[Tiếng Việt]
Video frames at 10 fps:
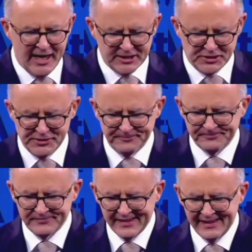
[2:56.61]
Chẳng hạn
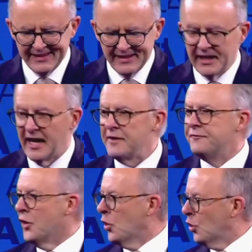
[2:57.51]
như vào hôm qua tại
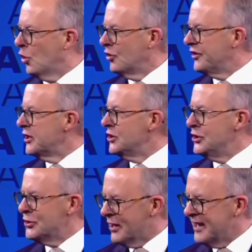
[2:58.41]
Perth, ông
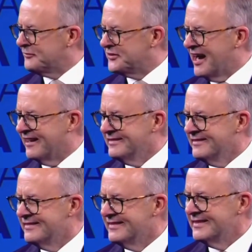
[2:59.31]
Albanese đã nhấn
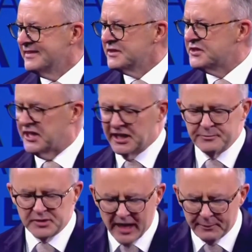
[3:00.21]
mạnh vào các lĩnh vực
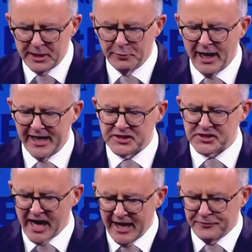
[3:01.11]
thay đổi khí
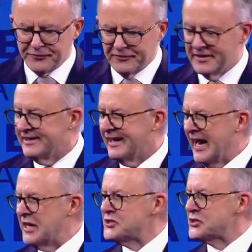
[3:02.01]
hậu, gia cư
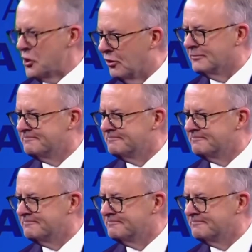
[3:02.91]
và y tế.